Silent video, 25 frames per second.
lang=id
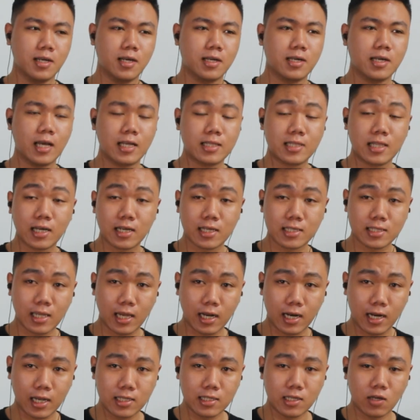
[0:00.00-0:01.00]
yang datang ke
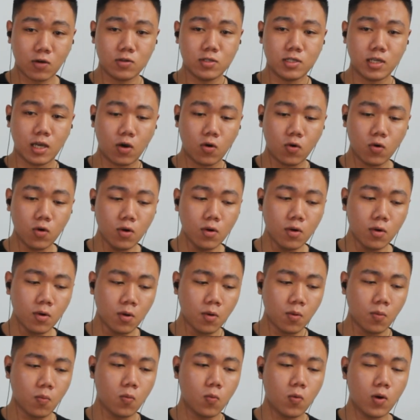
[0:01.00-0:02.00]
sana jauh-jauh
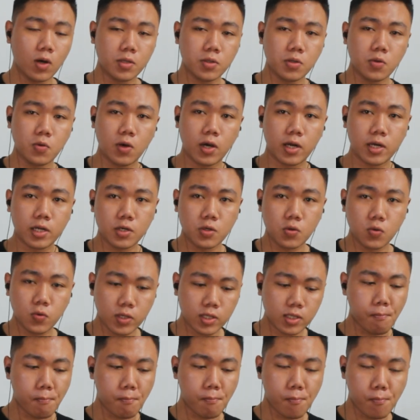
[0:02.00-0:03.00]
buat ngeluarin
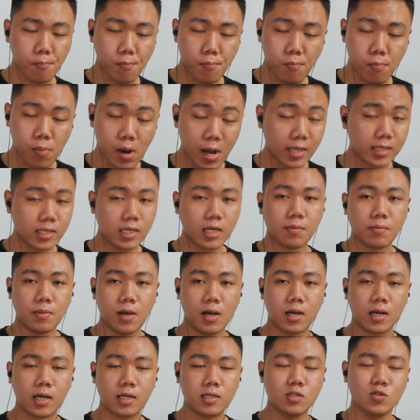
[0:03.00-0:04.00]
duit banyak
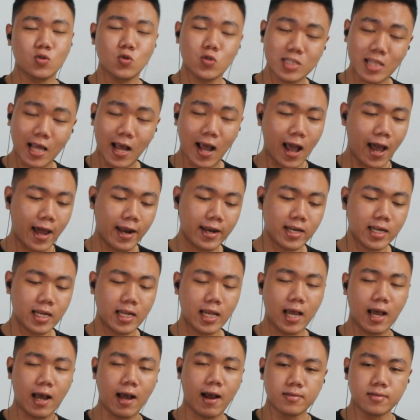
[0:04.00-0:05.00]
bahkan jutaan
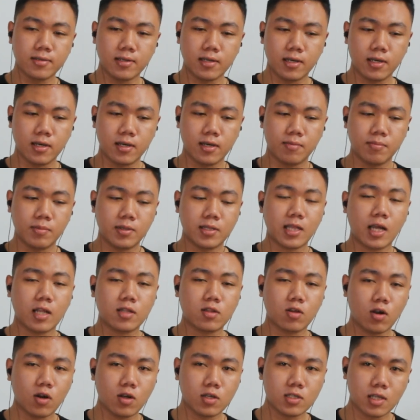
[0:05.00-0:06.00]
yang uh, minta
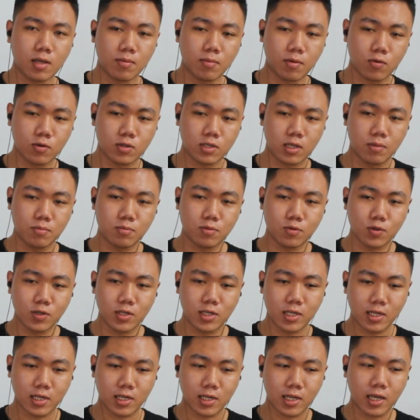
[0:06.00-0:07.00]
tolong sama Gus
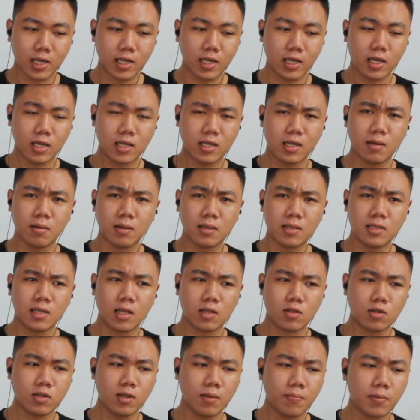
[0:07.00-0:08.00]
Samsudin kayak ya
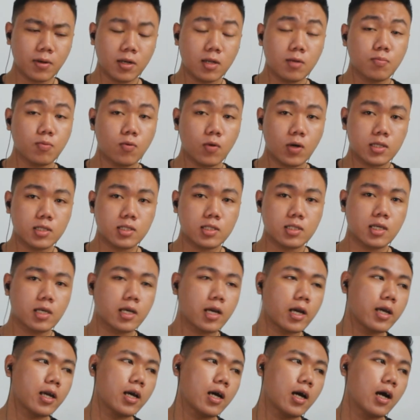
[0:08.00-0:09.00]
jatuhnya penipuan
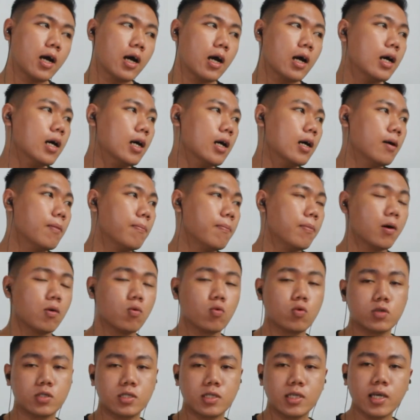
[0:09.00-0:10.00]
sih kayak uh,
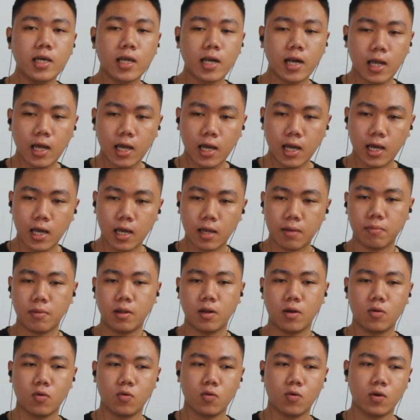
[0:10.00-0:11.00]
pengusiran
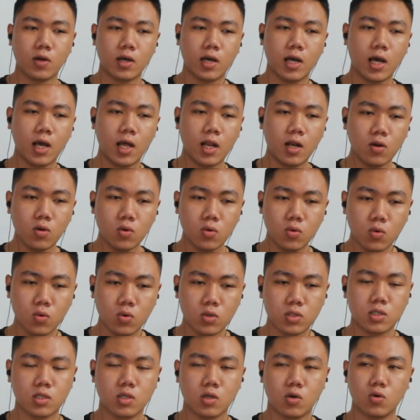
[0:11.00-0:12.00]
makhluk
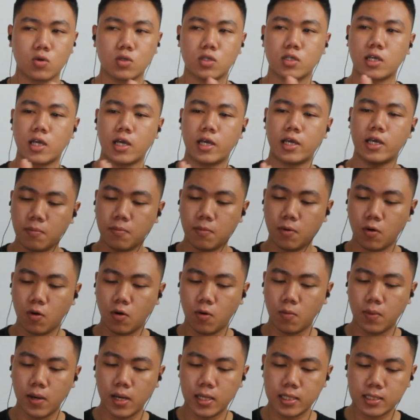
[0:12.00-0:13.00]
halus terus kayak
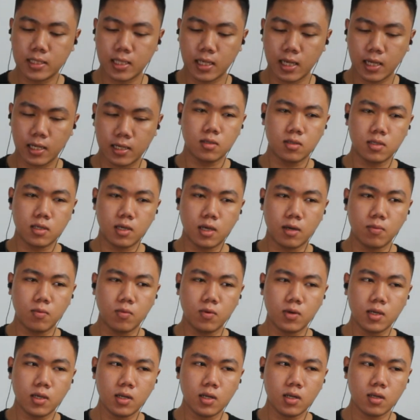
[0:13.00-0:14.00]
pengobatan ya
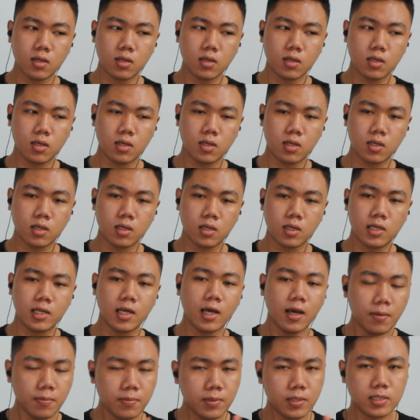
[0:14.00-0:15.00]
mungkin uh,
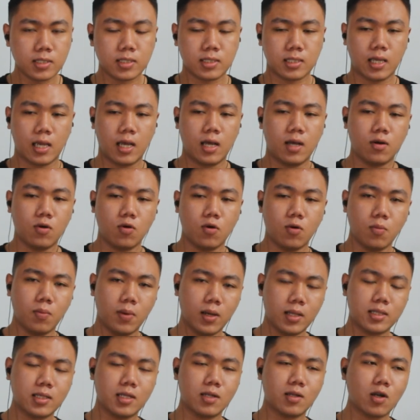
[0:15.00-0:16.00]
dia bisa
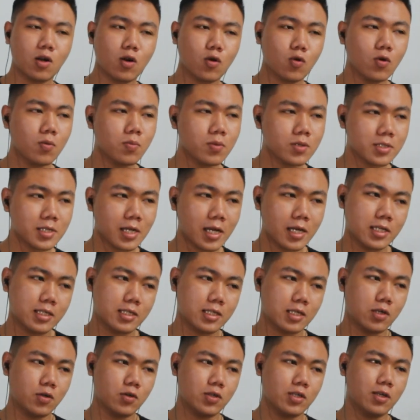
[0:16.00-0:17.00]
ngobatin kalau gue percaya
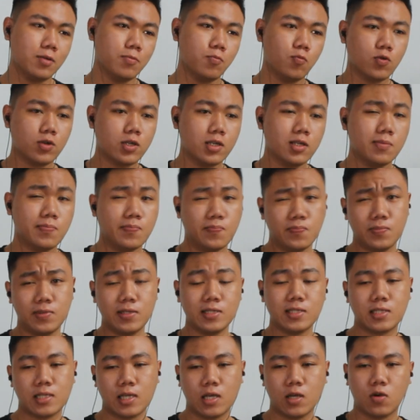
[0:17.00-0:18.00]
sih kalau dia mungkin
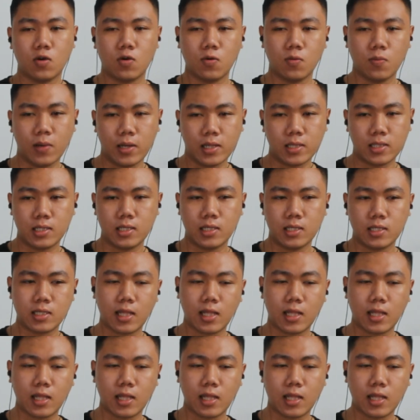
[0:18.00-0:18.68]
bisa ngobatin